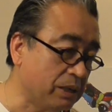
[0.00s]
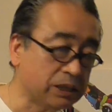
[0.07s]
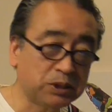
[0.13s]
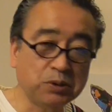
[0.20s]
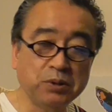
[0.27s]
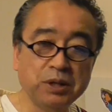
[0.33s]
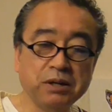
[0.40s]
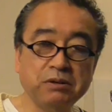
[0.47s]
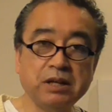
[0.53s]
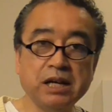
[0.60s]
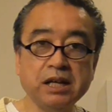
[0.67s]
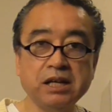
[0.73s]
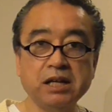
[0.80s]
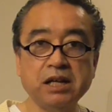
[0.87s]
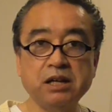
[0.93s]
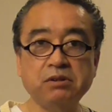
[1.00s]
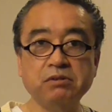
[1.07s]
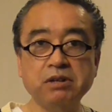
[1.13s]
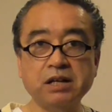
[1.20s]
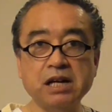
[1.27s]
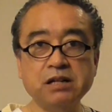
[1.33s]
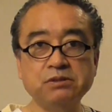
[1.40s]
まあ、それぐらいあ
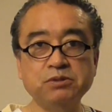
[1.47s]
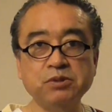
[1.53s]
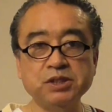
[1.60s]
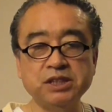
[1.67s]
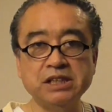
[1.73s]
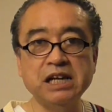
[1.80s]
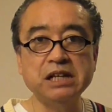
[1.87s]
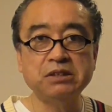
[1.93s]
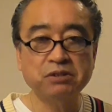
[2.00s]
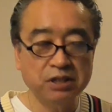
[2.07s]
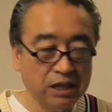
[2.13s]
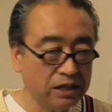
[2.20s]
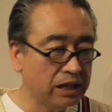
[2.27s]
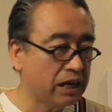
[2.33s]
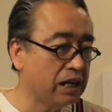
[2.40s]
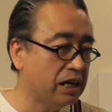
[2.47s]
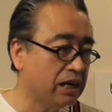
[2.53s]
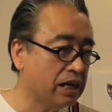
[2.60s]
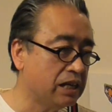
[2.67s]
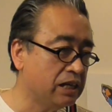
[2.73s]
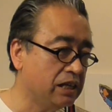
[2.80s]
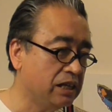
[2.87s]
の覚悟しないとねなかな
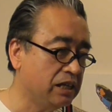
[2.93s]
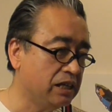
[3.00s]
かい